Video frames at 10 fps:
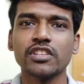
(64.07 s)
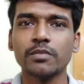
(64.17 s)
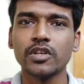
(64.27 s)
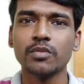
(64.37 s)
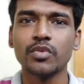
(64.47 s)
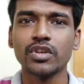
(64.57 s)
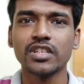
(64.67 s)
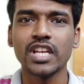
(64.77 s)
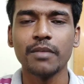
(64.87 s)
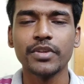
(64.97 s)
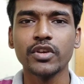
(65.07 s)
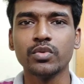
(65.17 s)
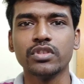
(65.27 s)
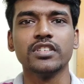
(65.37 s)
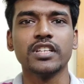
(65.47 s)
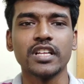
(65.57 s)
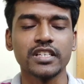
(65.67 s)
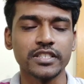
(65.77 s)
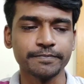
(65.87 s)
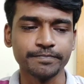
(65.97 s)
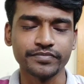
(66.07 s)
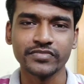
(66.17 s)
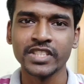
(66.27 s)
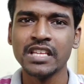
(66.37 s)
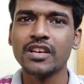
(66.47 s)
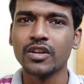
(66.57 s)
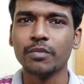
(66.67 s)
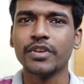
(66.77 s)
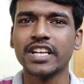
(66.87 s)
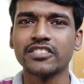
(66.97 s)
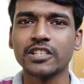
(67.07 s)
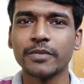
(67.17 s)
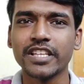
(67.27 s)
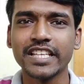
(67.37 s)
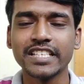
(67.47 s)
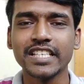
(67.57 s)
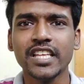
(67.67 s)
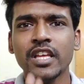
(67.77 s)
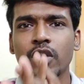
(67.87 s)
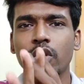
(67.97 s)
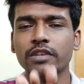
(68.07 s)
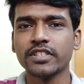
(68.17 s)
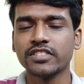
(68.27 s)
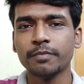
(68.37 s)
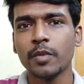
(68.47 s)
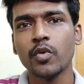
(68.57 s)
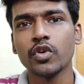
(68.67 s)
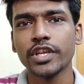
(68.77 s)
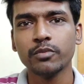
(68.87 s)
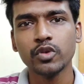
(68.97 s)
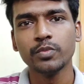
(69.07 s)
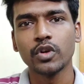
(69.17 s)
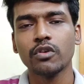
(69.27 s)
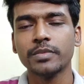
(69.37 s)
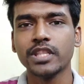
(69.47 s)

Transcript: லான்ச்சரை மட்டும் போட்டுட்டு அப்படியே கொடுத்துக்கிட்டு இருக்காங்க ரொம்பவே கஷ்டமாக தான் இருக்குது ஓகே ஃப்ரெண்ட்ஸ் இப்போ போக்கோ எம் டூ ப்ரோவை